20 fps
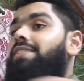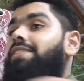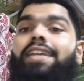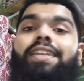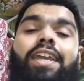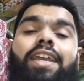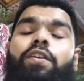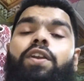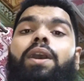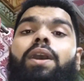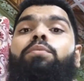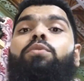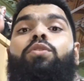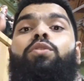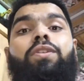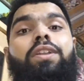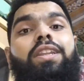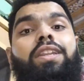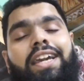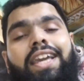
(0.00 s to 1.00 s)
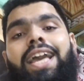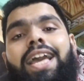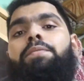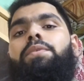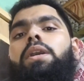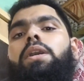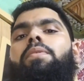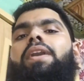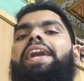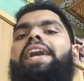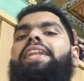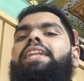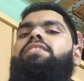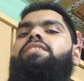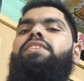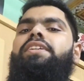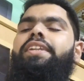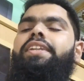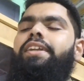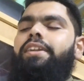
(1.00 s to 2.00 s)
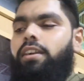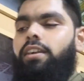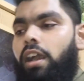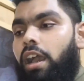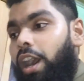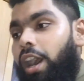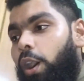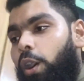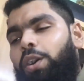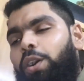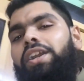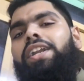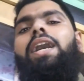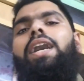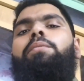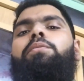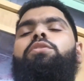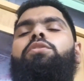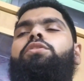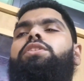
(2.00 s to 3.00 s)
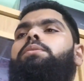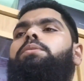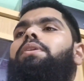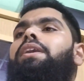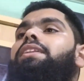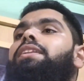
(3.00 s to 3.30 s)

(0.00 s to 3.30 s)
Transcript: सही है और आप लोगों को लगे आपका भाई एनर्जेटिक हो के आप लोगों से